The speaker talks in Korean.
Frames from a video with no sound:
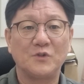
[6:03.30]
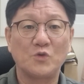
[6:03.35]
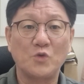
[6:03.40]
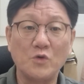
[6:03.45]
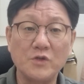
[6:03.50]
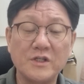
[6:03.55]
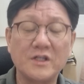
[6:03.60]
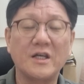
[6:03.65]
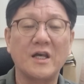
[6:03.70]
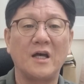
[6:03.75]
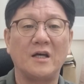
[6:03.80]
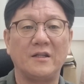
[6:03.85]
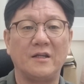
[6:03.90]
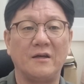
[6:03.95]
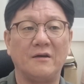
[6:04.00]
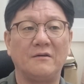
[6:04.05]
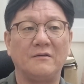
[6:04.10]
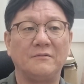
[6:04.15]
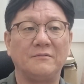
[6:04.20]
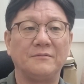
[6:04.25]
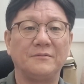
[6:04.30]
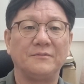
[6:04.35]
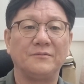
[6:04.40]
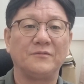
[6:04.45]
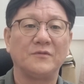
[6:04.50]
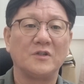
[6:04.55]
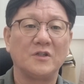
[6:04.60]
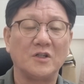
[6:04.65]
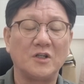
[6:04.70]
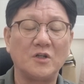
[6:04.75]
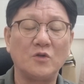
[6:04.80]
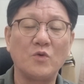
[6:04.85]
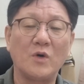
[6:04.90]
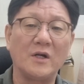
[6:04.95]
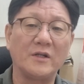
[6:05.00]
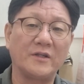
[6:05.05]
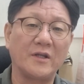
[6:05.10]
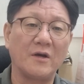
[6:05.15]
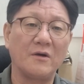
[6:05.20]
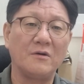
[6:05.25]
솔직해야 돼요.
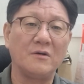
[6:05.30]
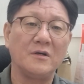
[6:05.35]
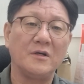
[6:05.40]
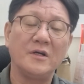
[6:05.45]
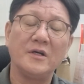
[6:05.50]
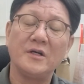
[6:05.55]
기도할 때요.